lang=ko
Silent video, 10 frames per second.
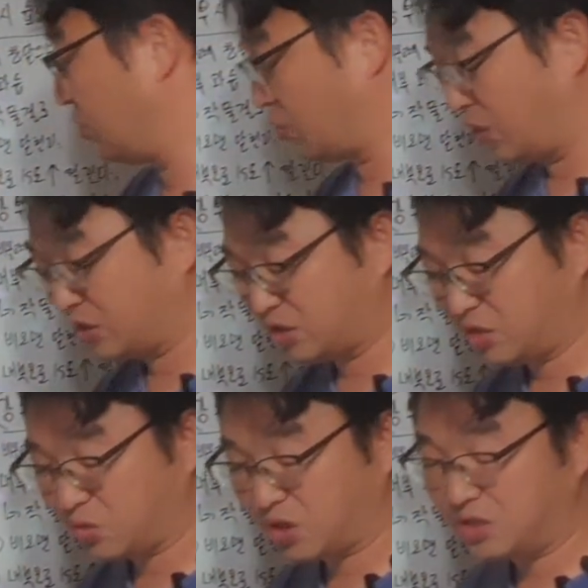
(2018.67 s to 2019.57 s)
요
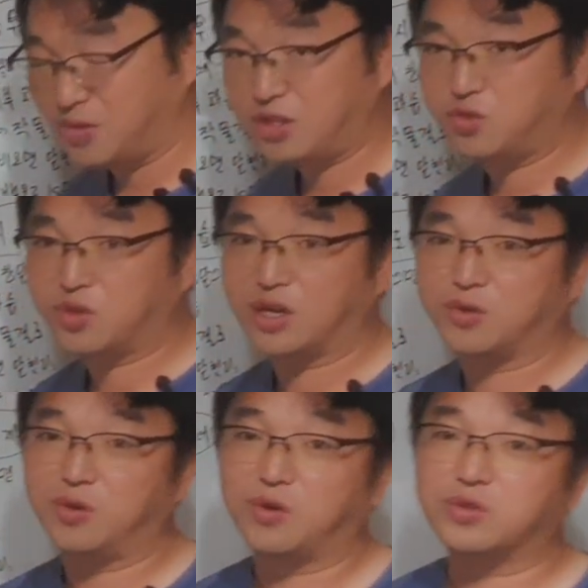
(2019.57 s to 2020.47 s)
해서 여기까지 마치도록
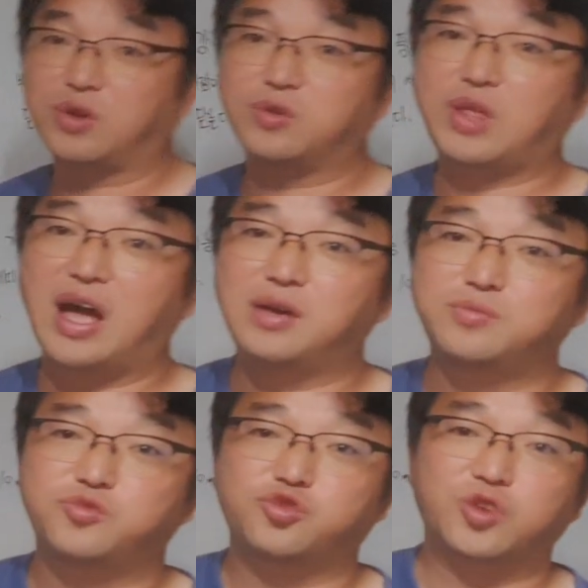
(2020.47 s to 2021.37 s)
하고 더
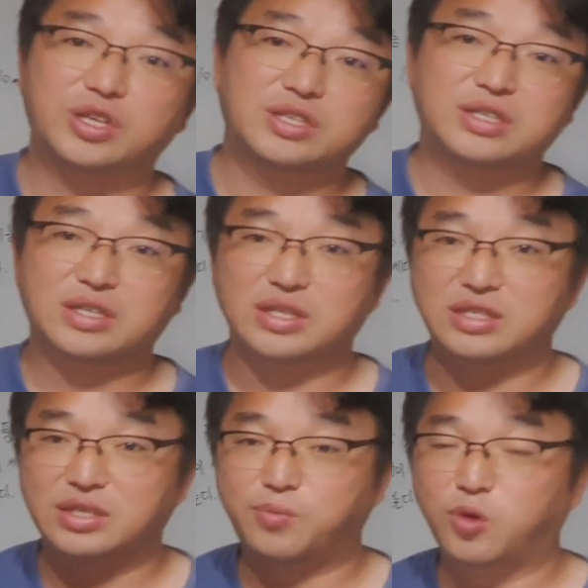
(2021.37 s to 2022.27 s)
다음 주에는
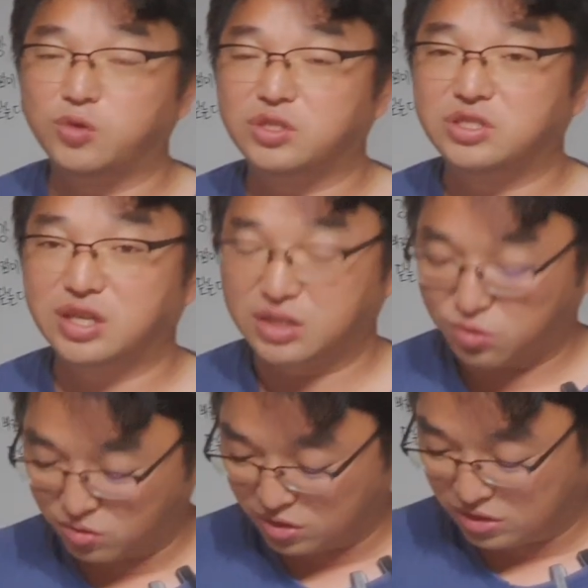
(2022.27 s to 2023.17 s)
이제 곧 이제
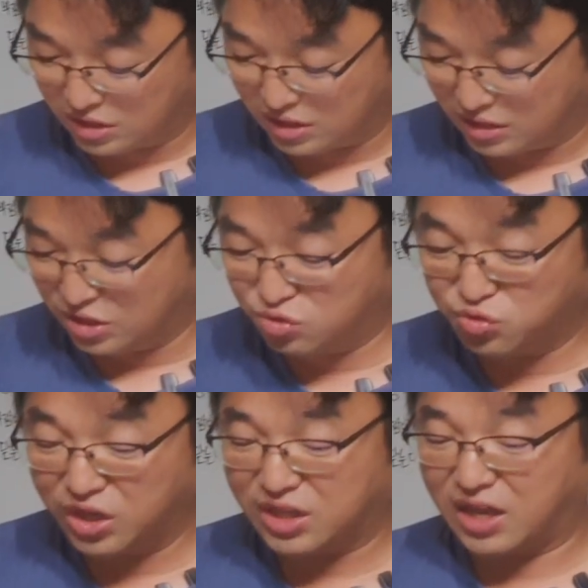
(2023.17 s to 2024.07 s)
이제
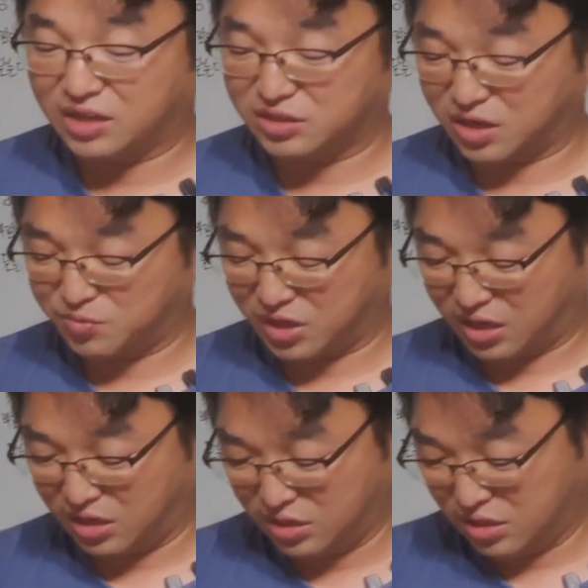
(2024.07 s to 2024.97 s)
이중에 대한 것 갑니다.